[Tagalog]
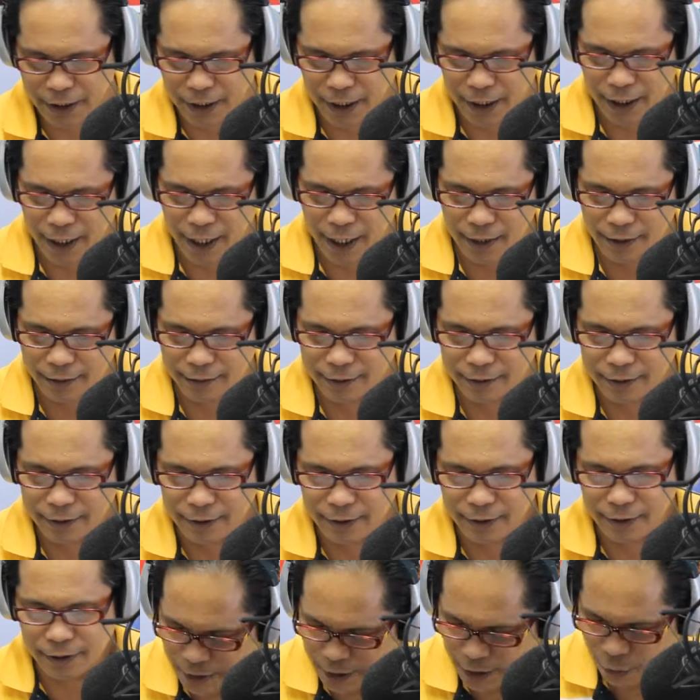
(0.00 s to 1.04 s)
may gala.
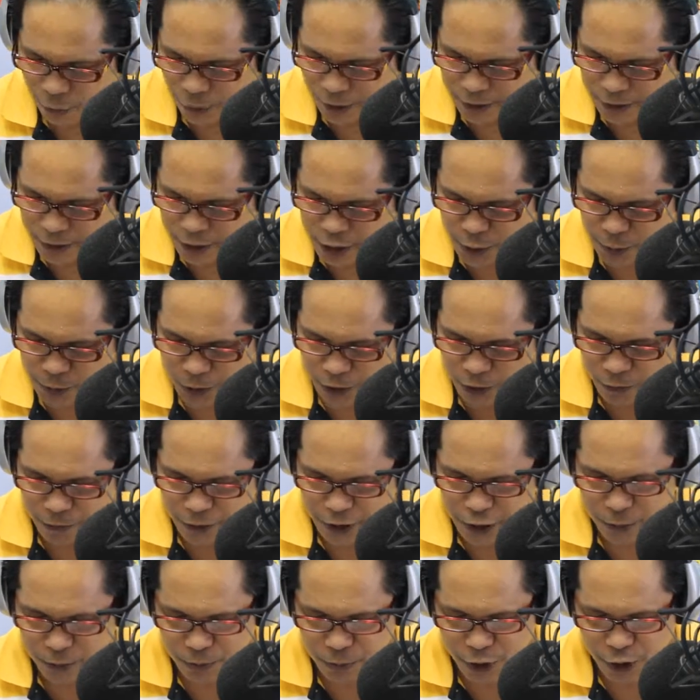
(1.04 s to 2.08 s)
Na-witness pagin
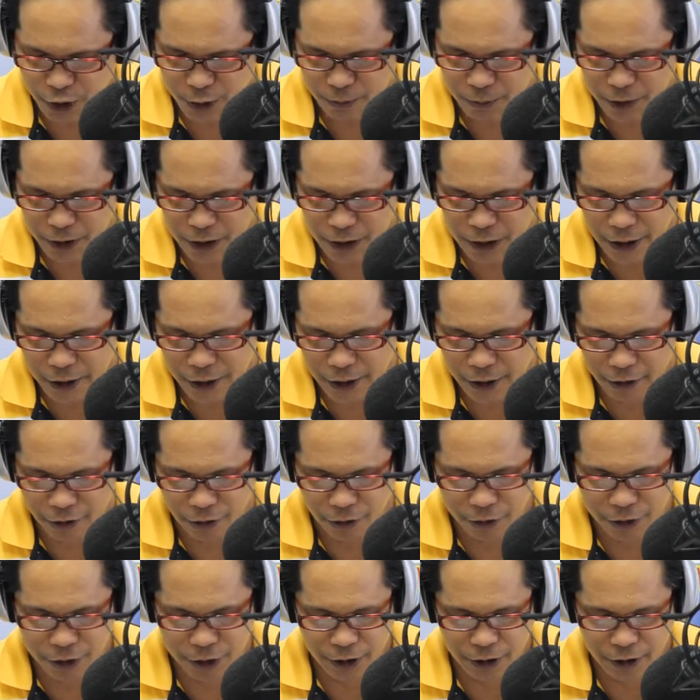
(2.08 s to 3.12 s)
mismo
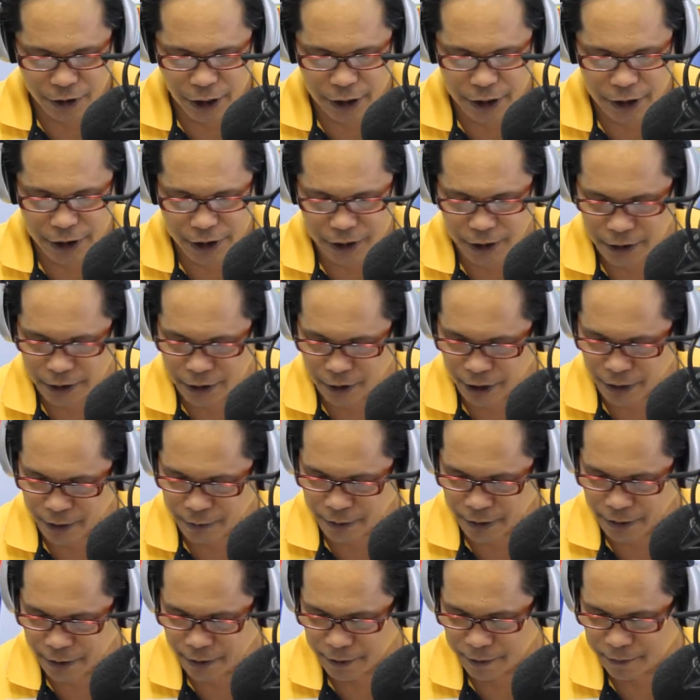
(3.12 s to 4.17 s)
pasahiro sa tricycle
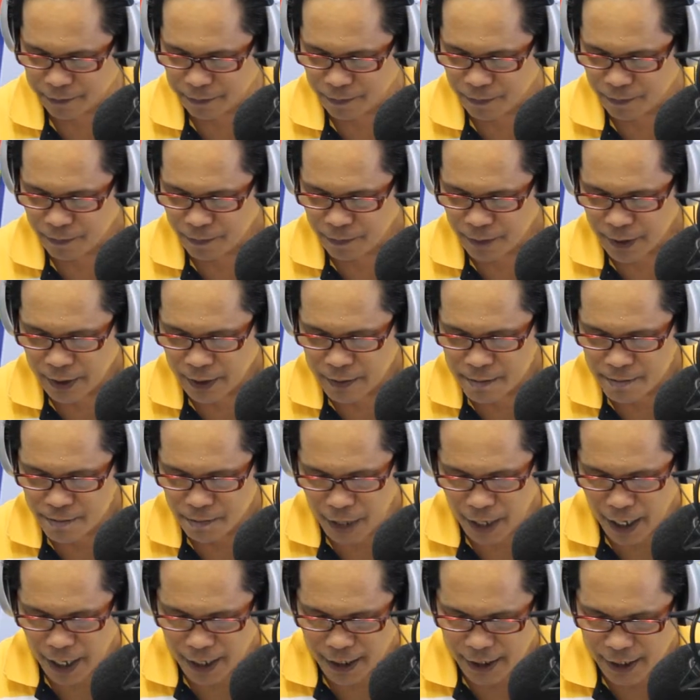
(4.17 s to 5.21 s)
driver.
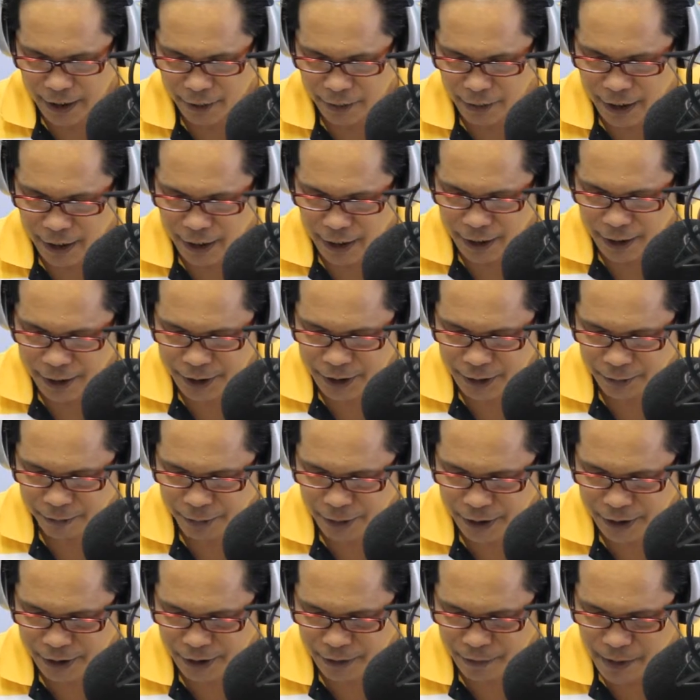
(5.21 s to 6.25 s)
Pangalan may gala sa
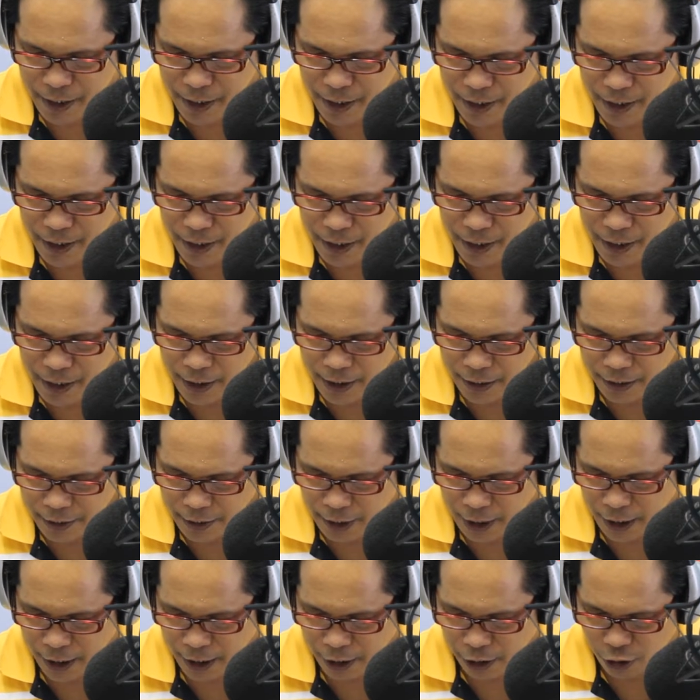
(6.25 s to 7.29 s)
biktima,
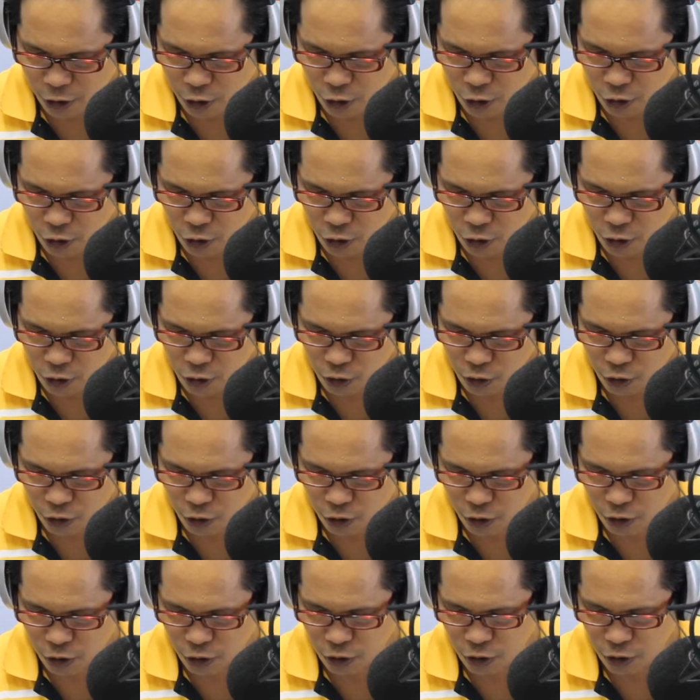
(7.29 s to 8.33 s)
Carlo
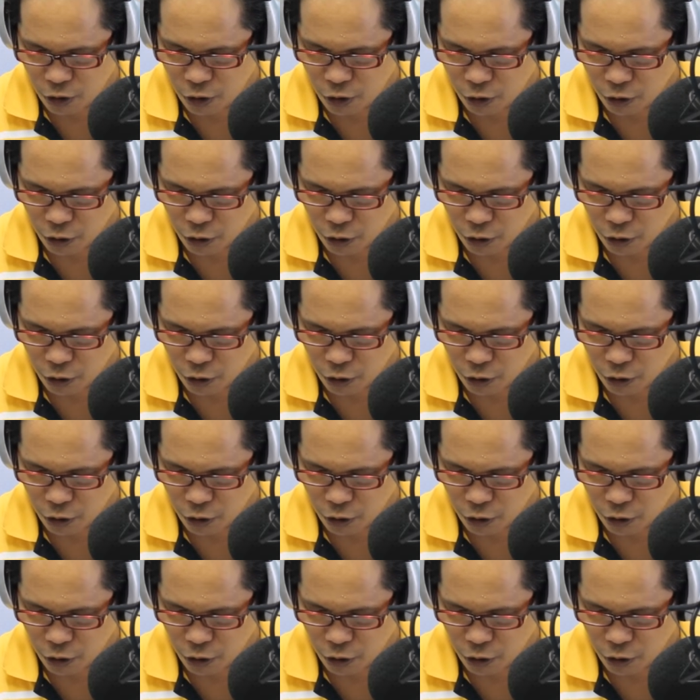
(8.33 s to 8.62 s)
Coro